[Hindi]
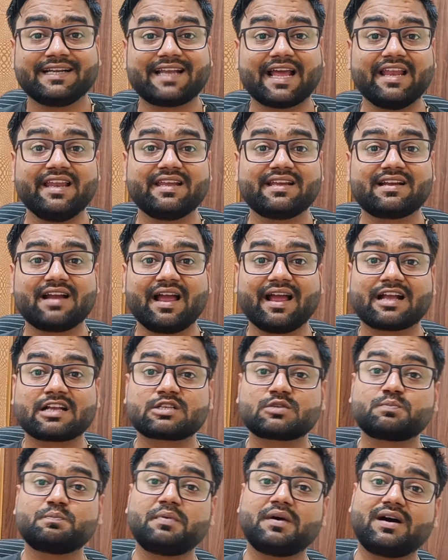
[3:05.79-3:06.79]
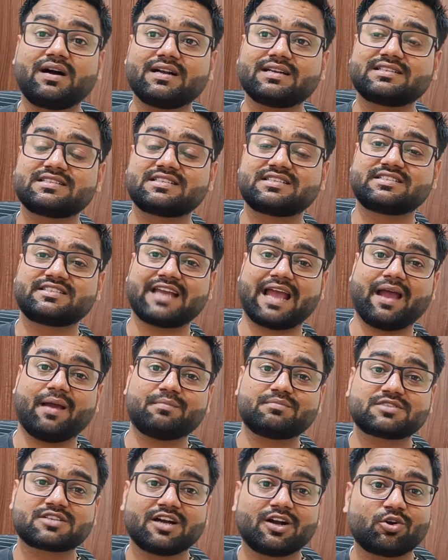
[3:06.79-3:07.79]
टैली का एक्सपर्ट
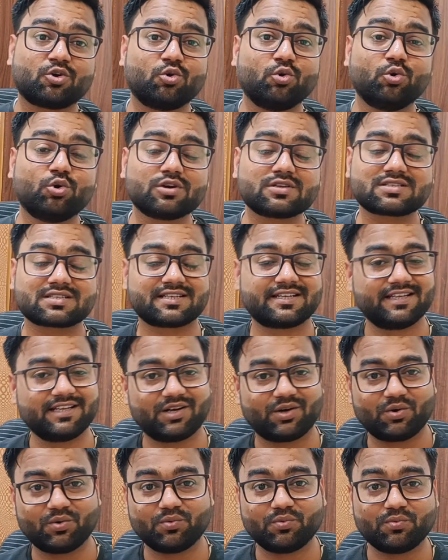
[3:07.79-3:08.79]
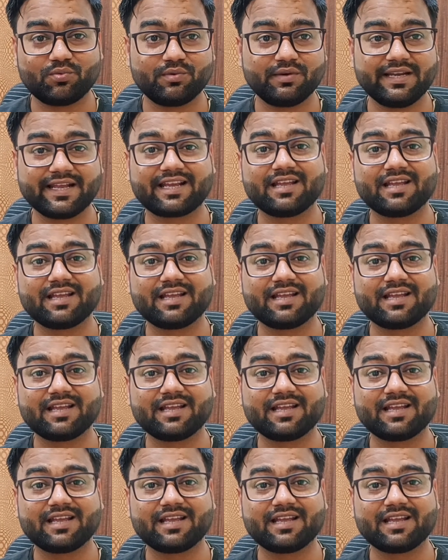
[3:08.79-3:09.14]
चैम्स का कोर्स किया हूँ